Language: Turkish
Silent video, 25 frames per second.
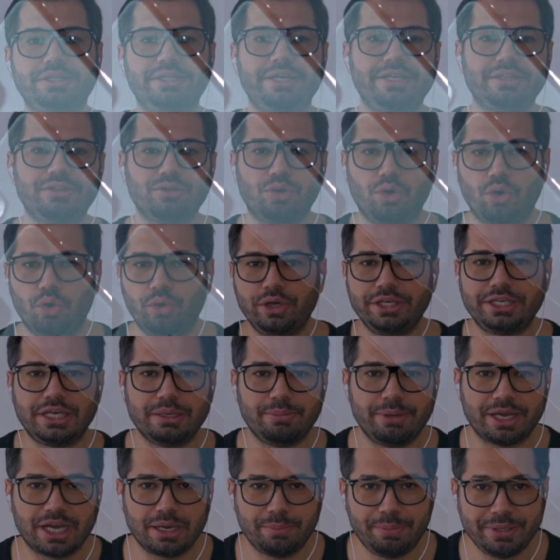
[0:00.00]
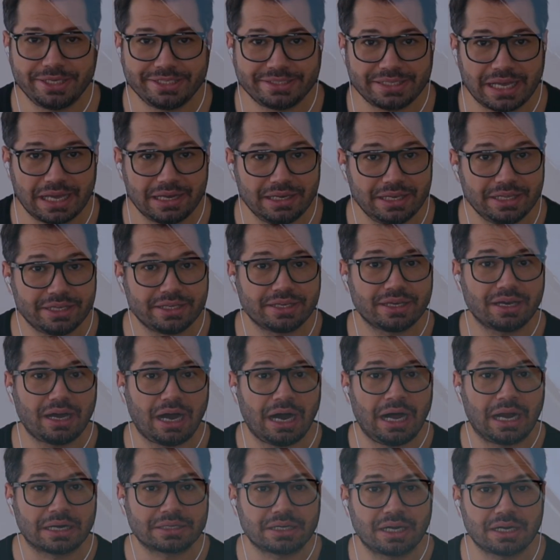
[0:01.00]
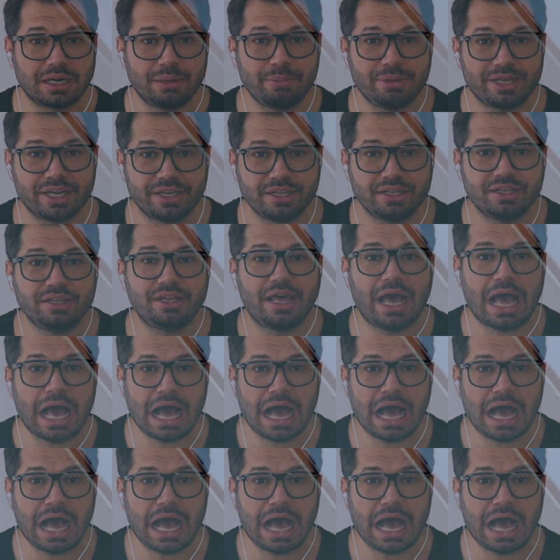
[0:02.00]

adet 12 megapiksellik arka kameranın